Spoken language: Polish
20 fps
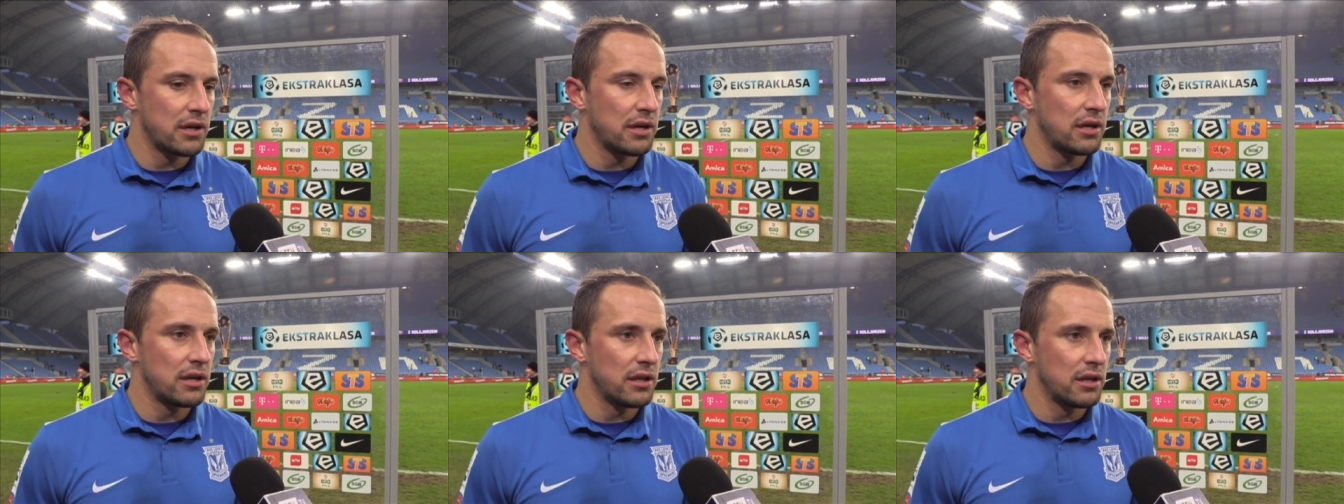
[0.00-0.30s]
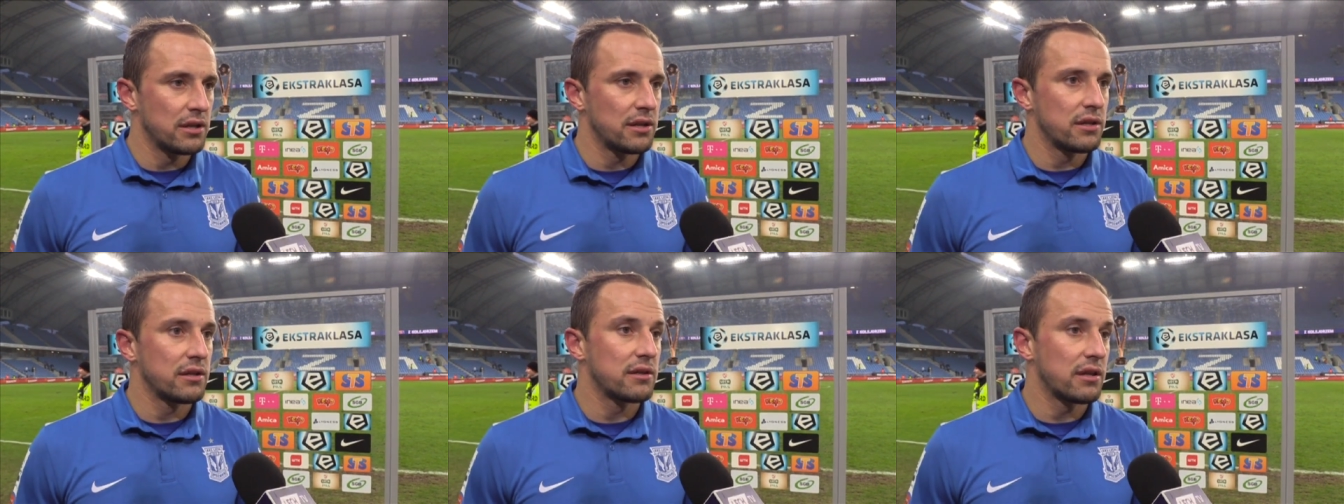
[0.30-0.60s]

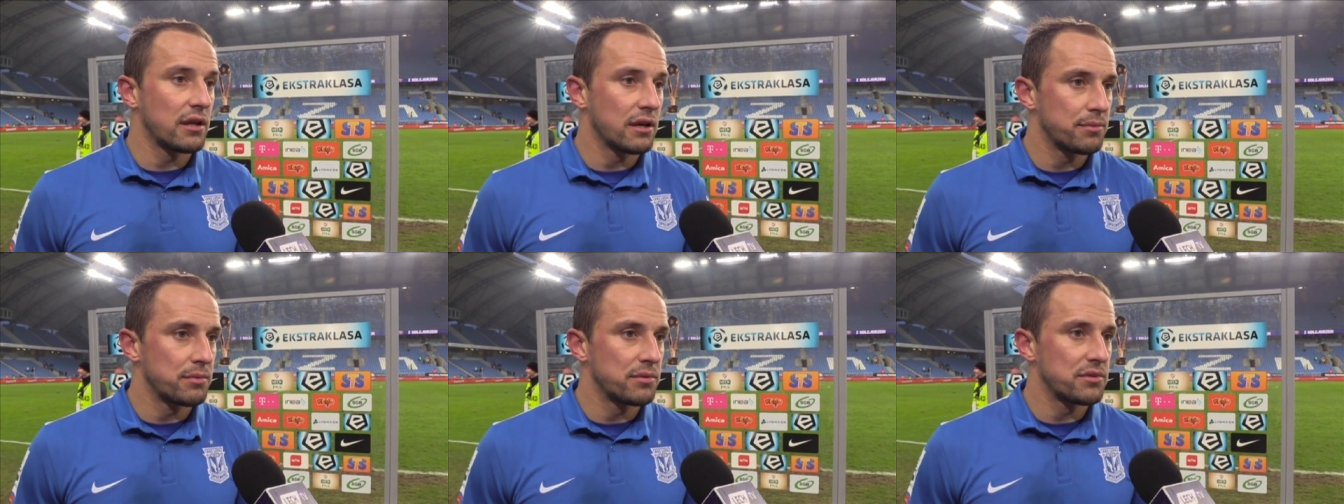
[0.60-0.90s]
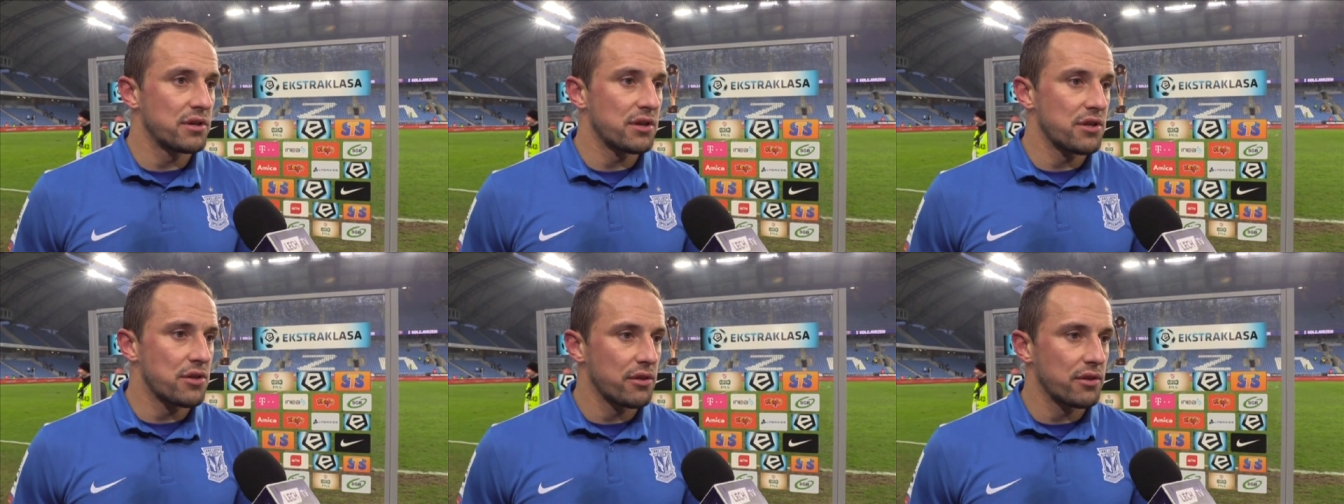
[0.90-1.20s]
ale tak jak
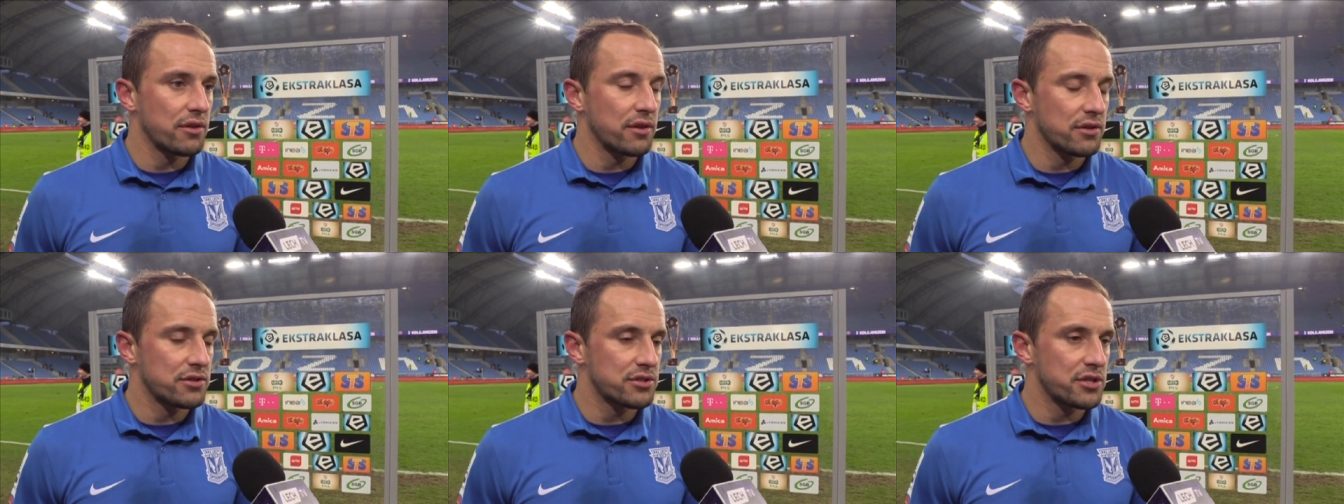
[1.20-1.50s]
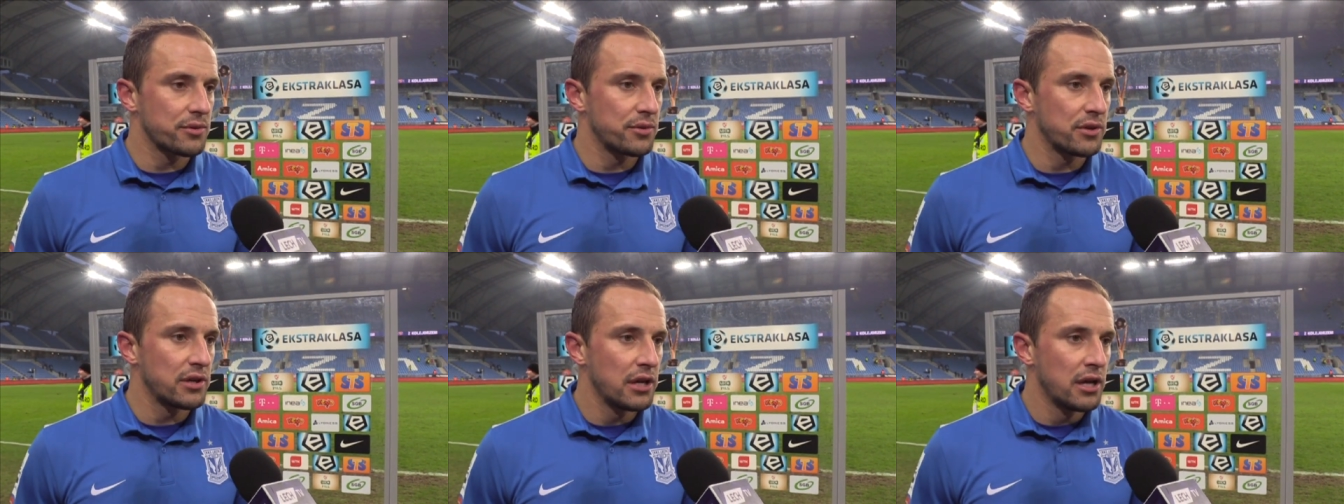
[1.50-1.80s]
powiedziałeś, że te
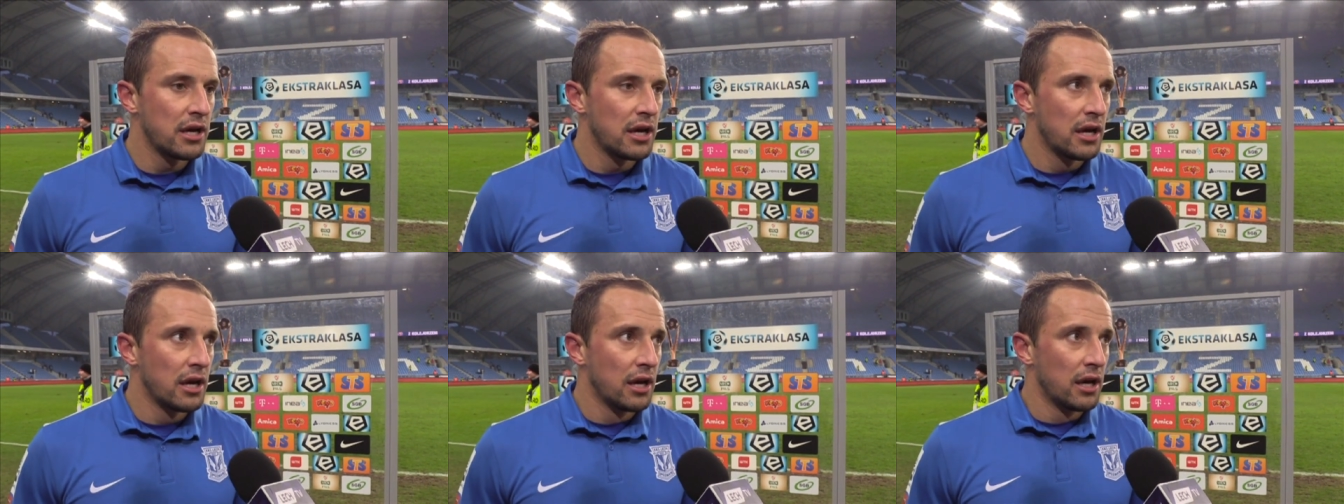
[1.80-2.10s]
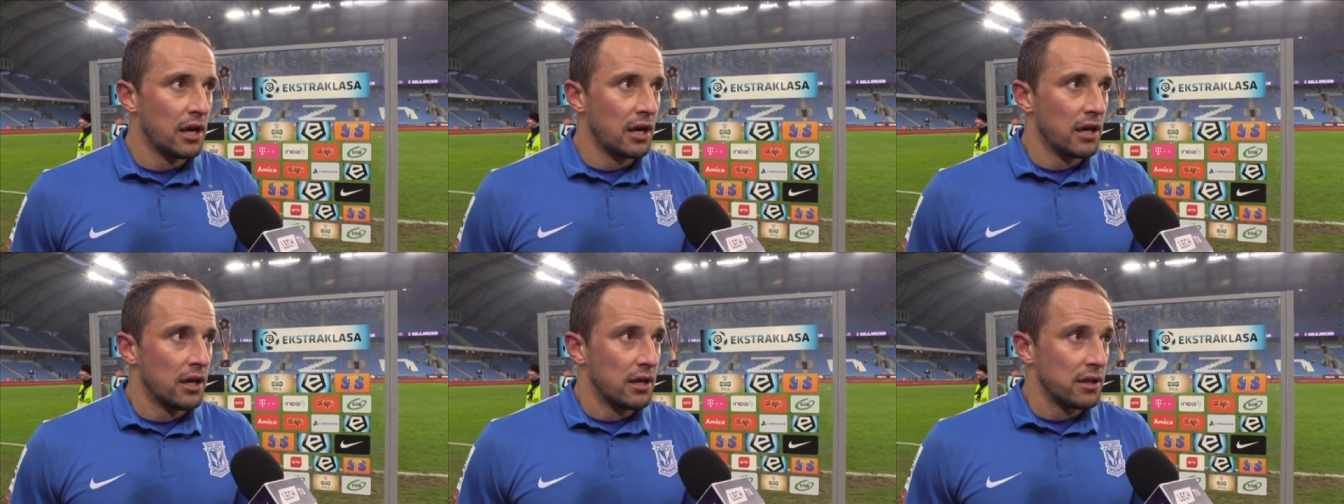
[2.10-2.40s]
strzały
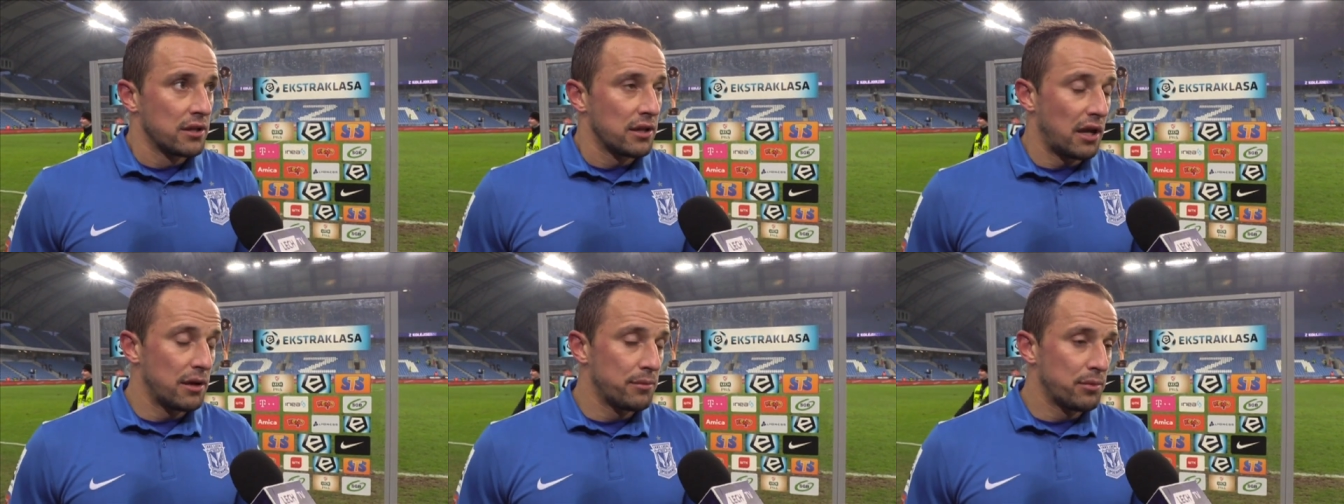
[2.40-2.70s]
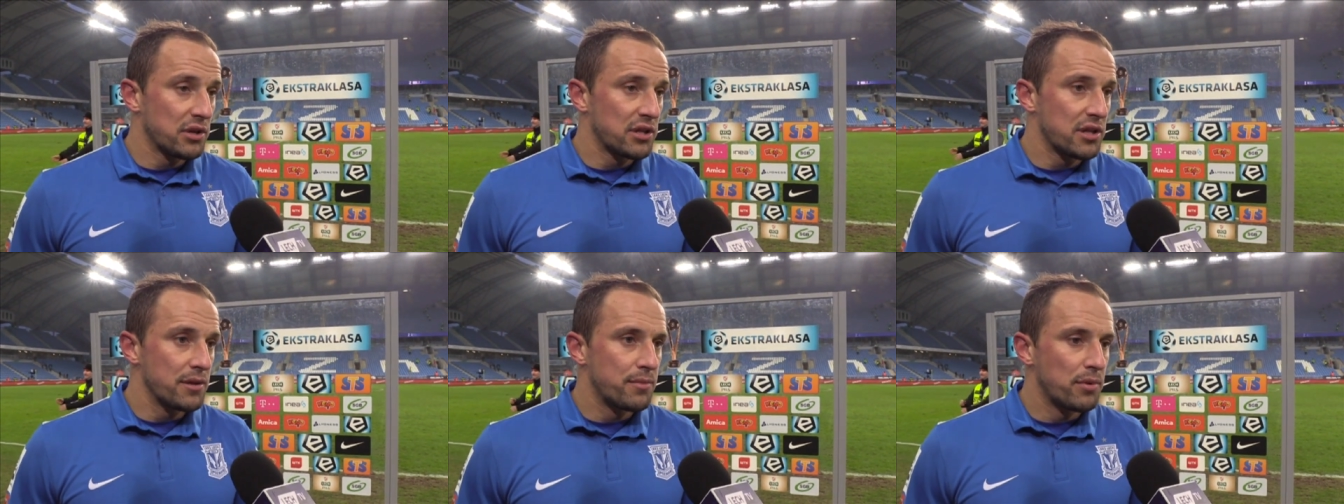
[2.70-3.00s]

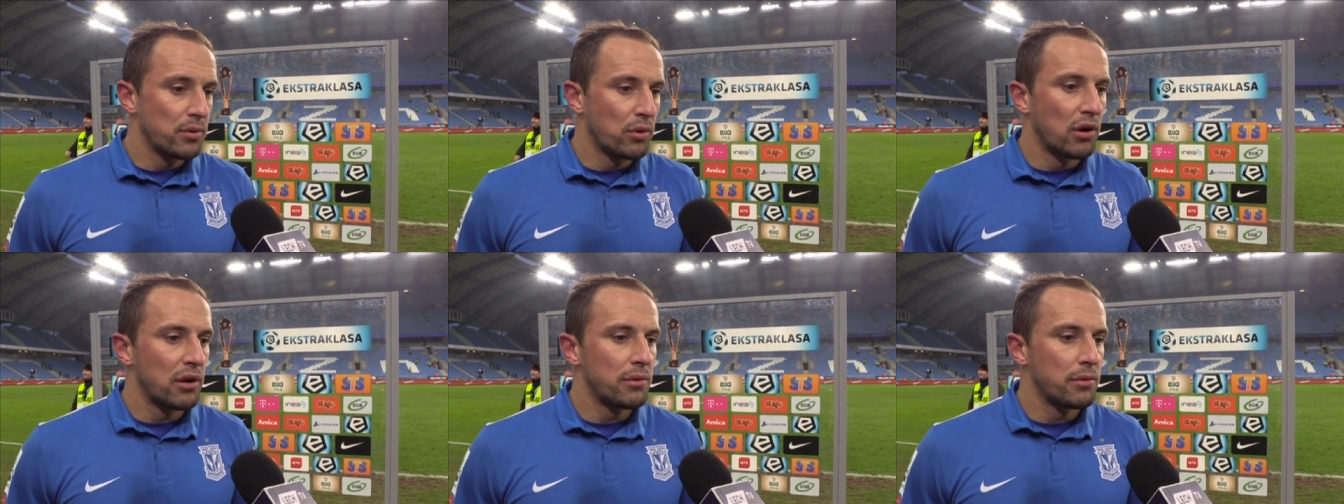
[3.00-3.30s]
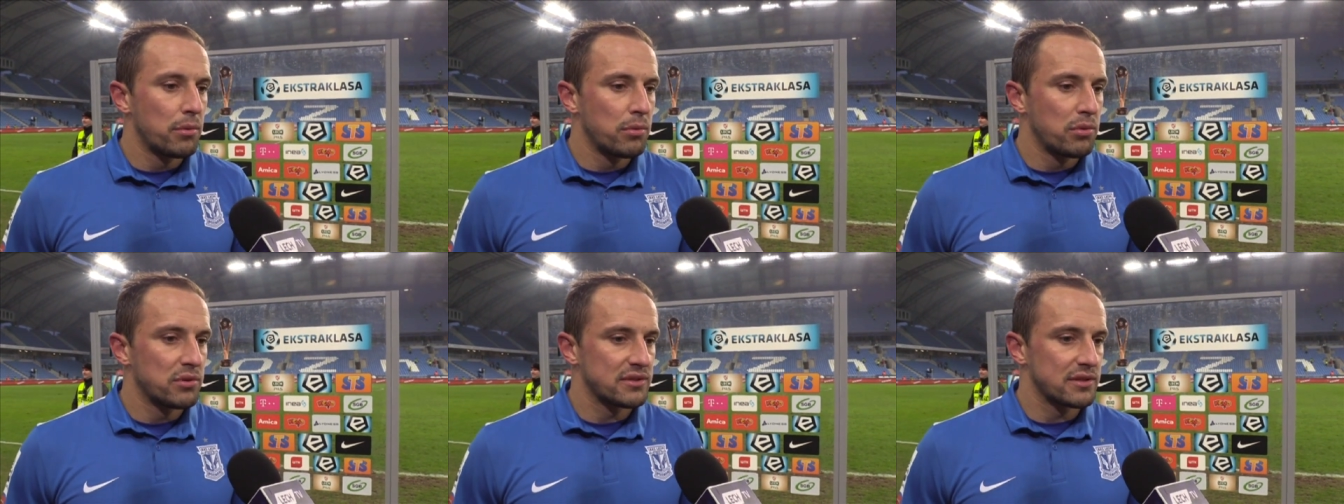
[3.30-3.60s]
Albo ich nie było,
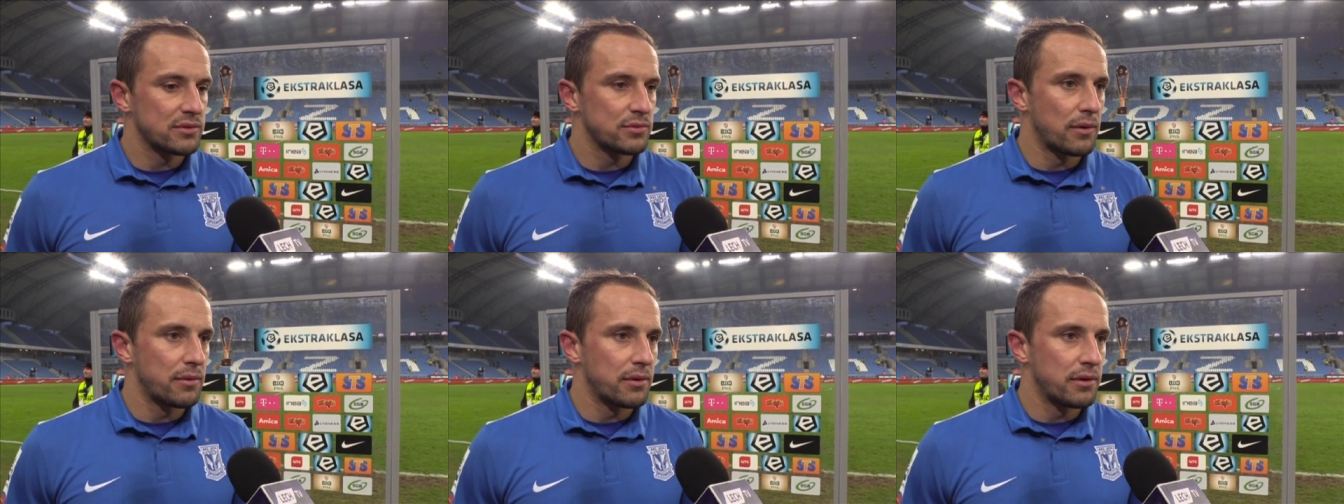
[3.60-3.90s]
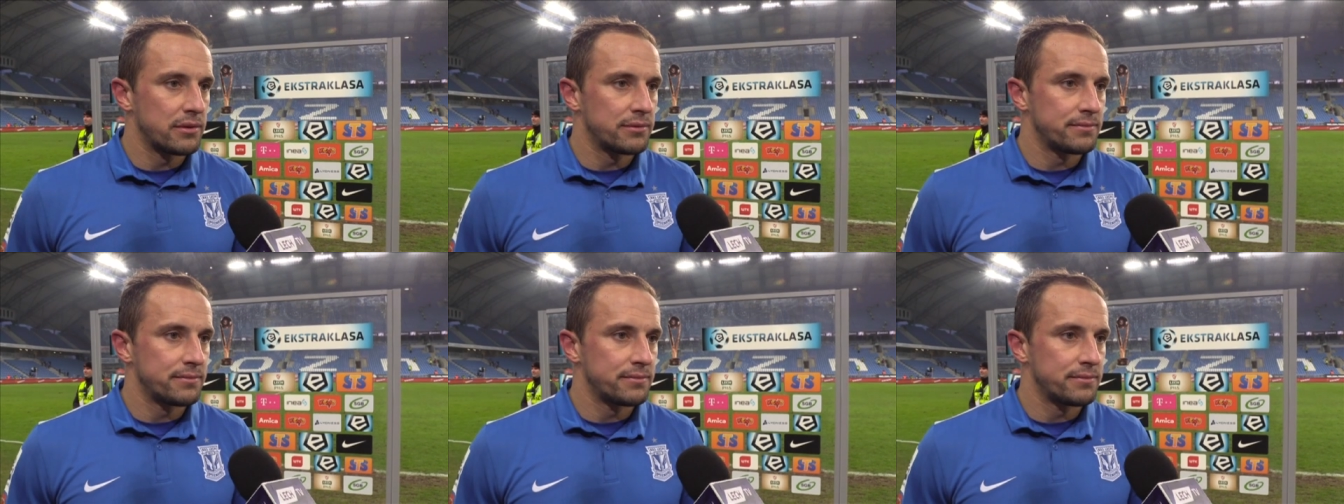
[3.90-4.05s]
albo były za słabe.